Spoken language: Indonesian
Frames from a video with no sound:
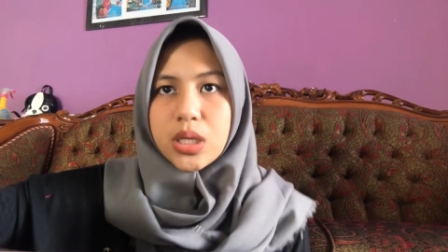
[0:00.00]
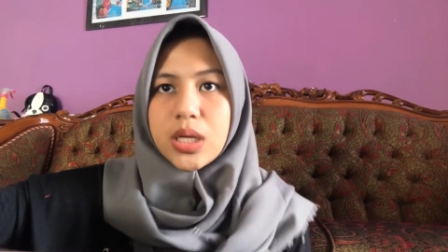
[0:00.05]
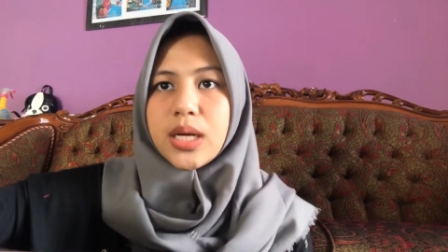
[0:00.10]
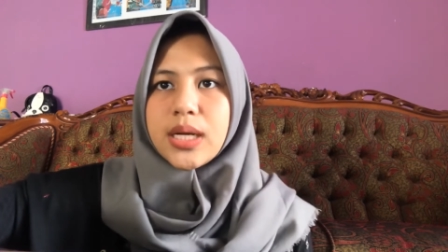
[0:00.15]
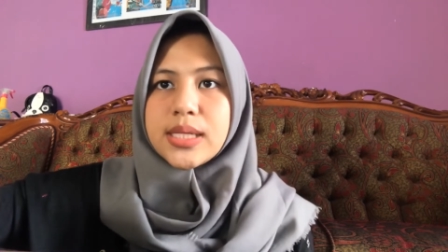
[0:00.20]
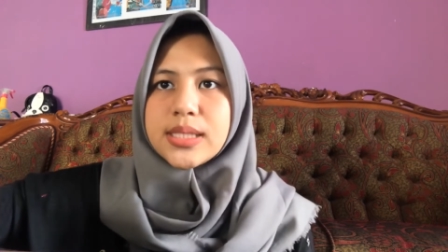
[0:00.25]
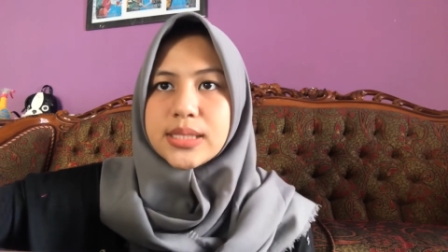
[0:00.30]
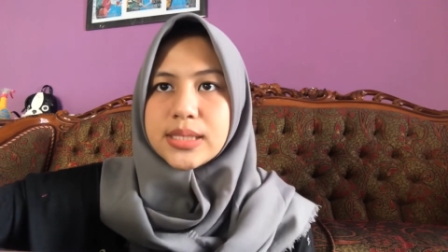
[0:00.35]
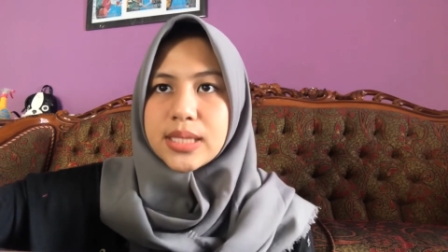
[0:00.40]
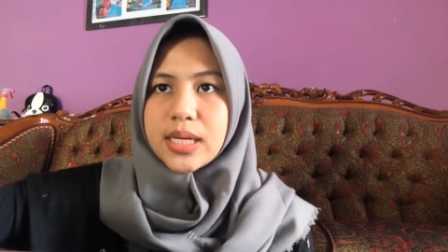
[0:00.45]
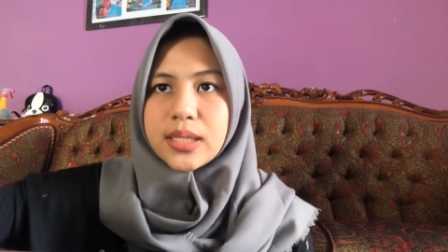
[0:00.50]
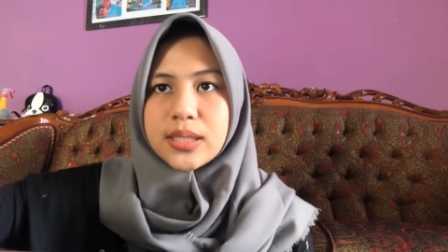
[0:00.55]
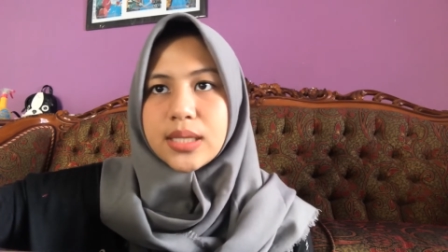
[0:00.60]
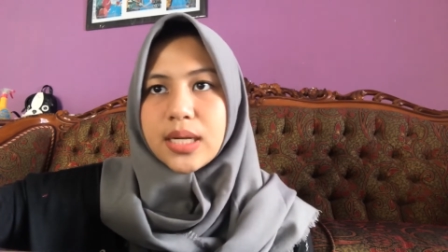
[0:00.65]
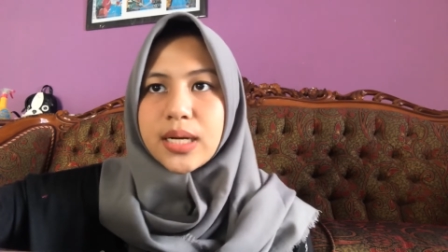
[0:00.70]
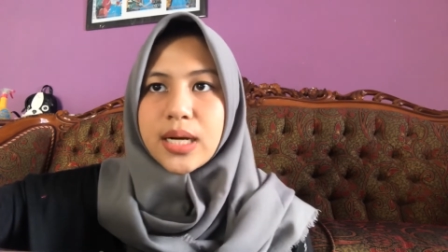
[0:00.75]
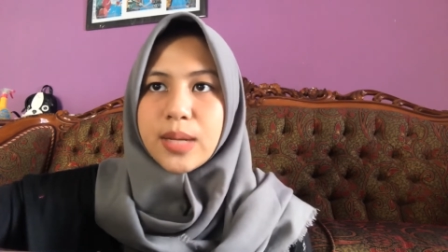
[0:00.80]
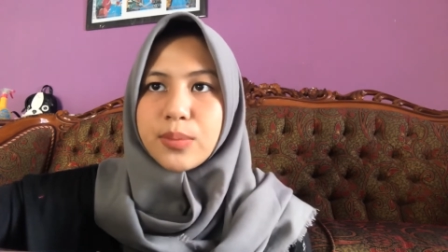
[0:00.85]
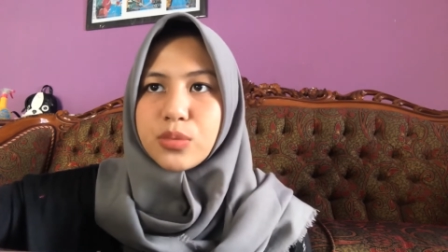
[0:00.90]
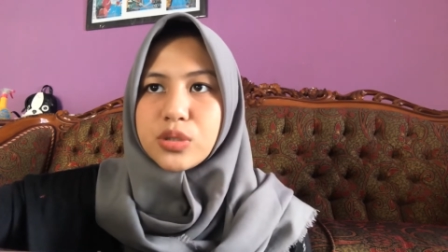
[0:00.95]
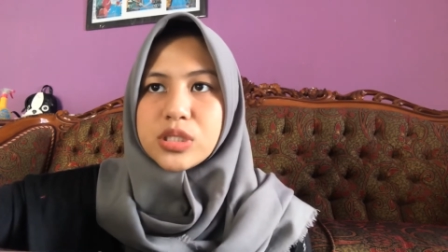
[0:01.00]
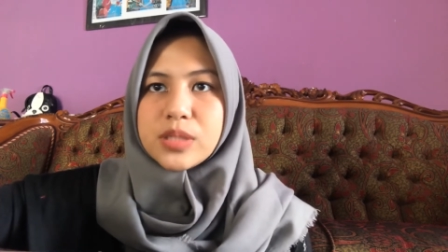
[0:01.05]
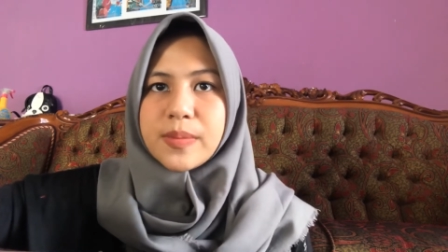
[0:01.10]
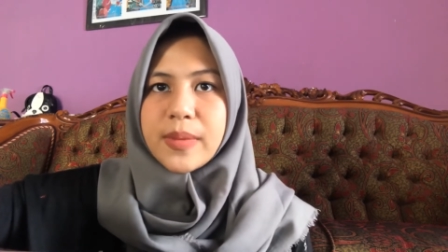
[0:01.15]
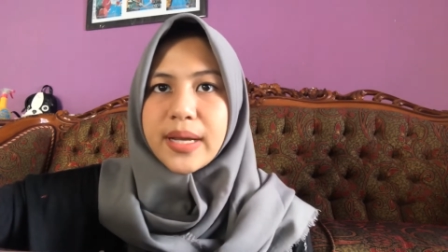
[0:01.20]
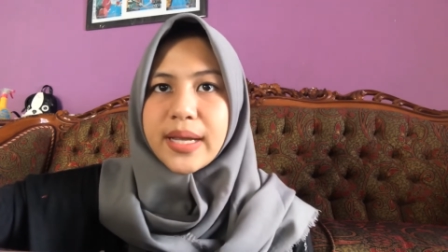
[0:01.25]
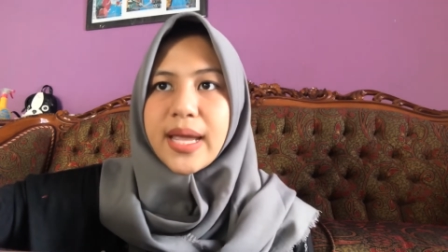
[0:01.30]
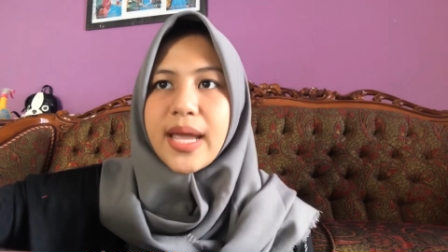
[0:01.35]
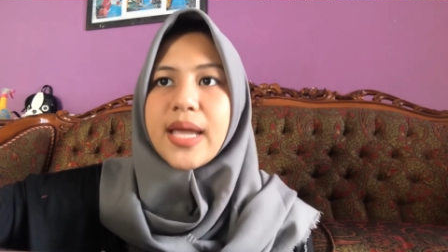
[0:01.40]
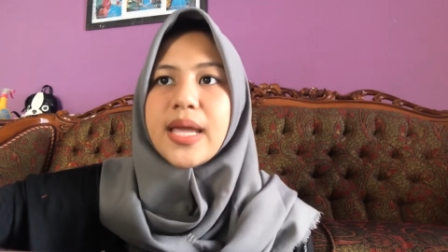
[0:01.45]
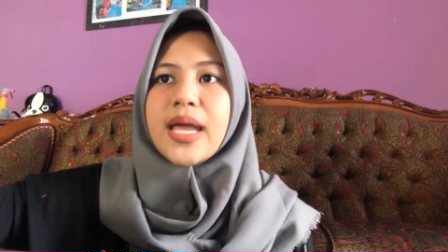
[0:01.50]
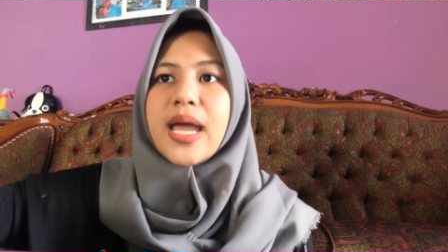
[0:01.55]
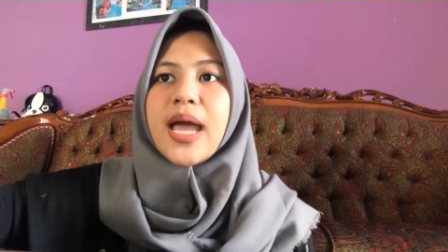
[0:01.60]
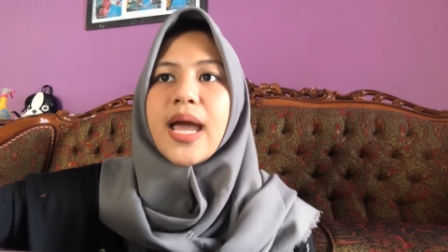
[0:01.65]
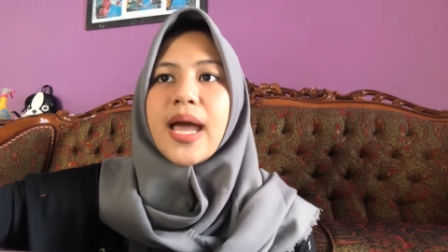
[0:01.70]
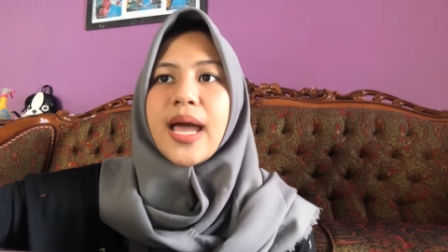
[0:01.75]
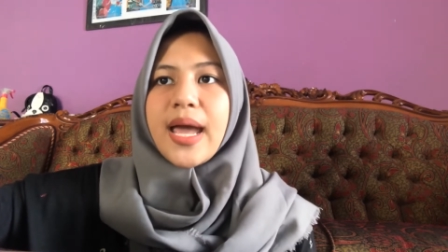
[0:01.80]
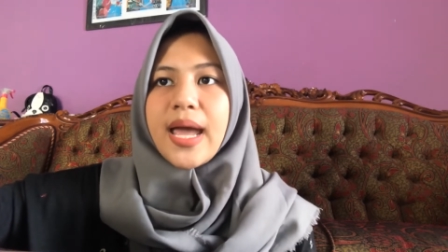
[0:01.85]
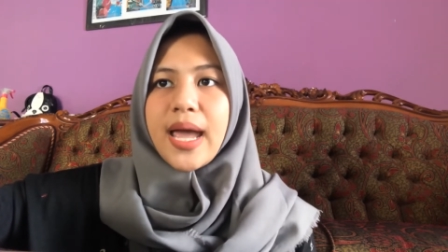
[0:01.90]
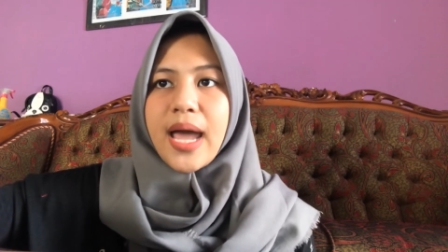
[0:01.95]
kelenjar, dan rambut sebagai
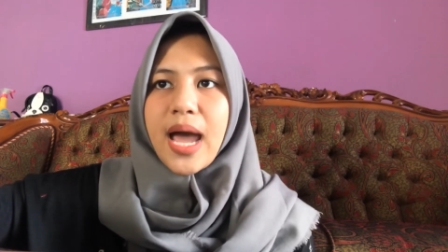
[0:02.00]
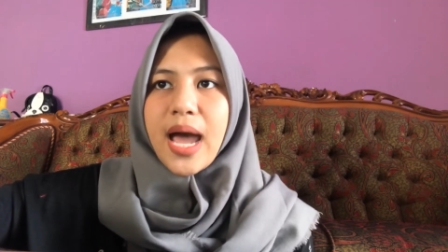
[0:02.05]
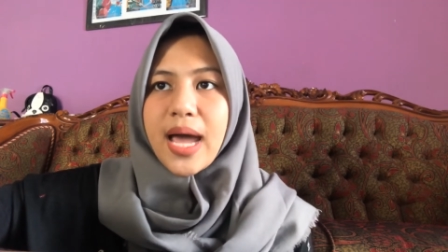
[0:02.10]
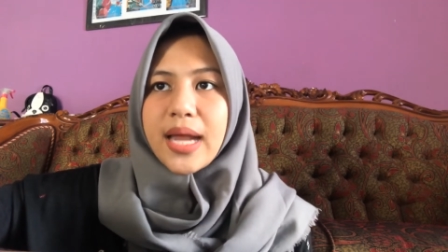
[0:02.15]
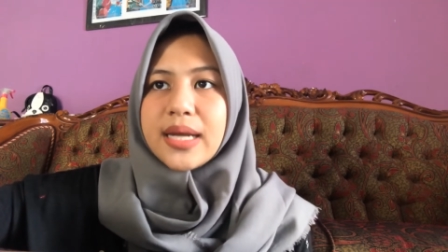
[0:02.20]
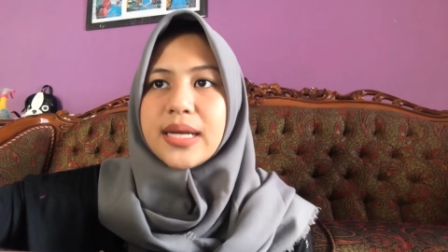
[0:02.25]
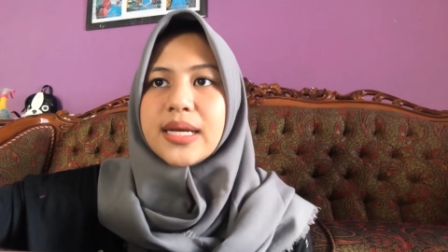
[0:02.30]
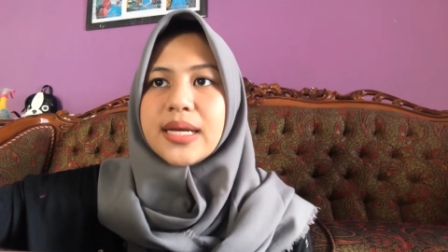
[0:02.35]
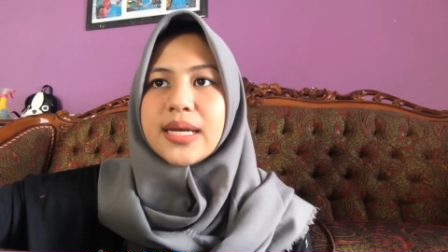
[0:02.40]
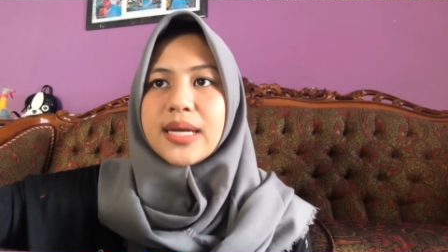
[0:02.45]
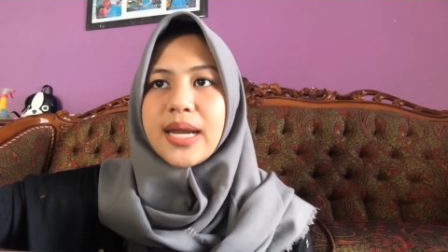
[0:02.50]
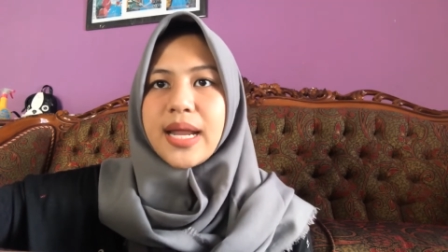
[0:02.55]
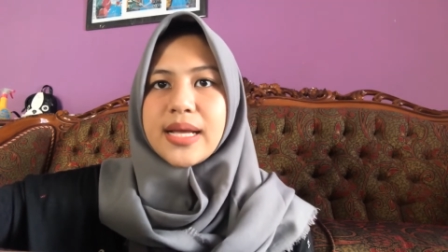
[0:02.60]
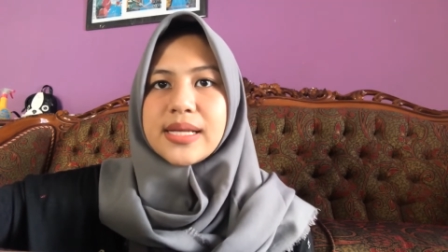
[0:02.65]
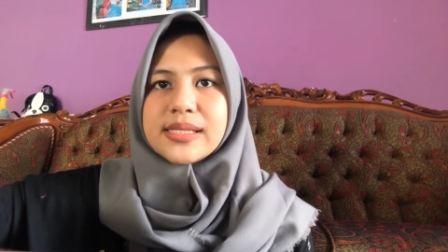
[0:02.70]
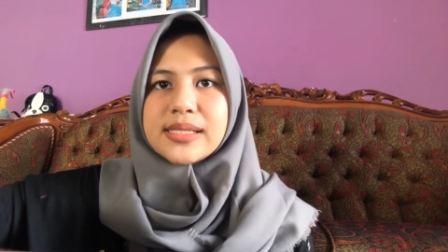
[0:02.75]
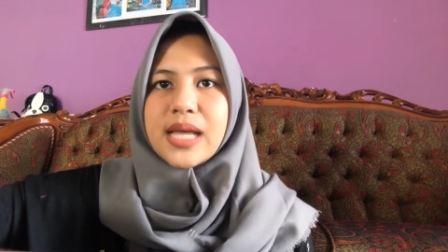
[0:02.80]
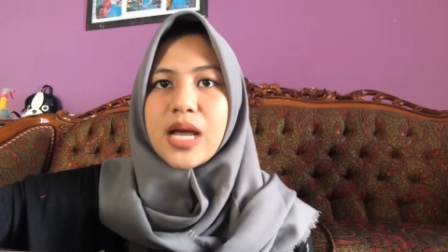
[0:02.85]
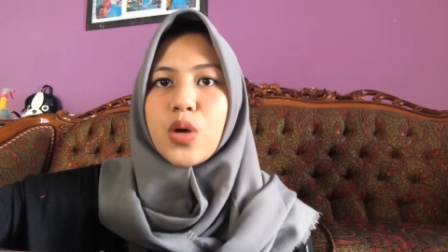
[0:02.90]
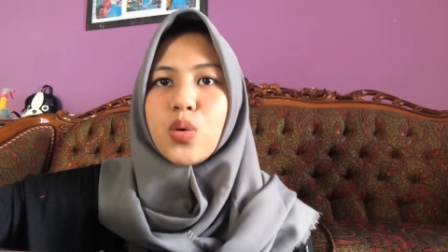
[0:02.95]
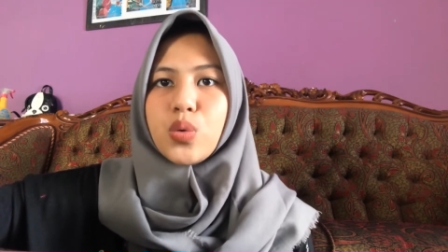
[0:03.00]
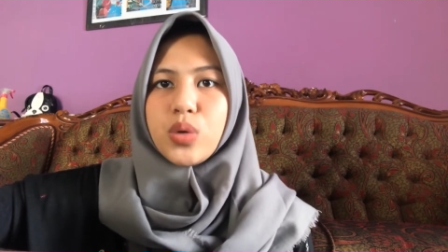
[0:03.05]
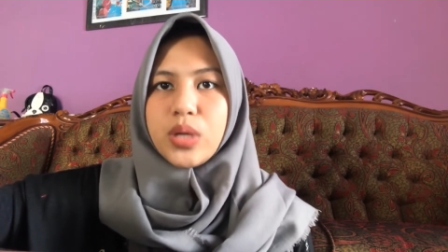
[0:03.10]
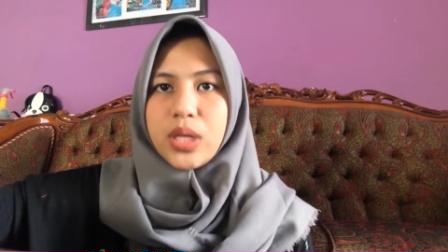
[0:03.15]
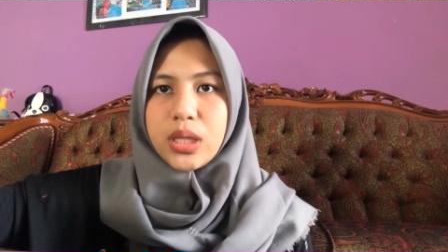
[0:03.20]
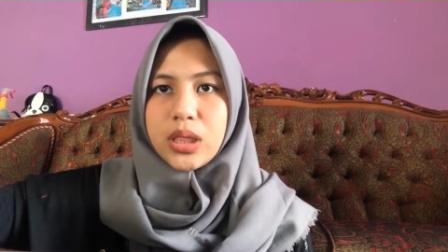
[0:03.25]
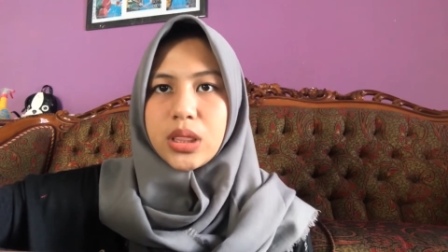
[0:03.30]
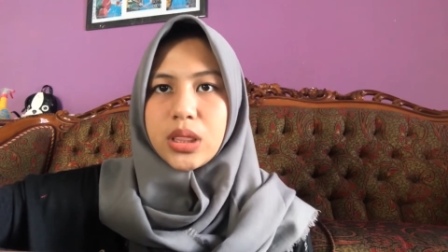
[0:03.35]
adnexa kulit.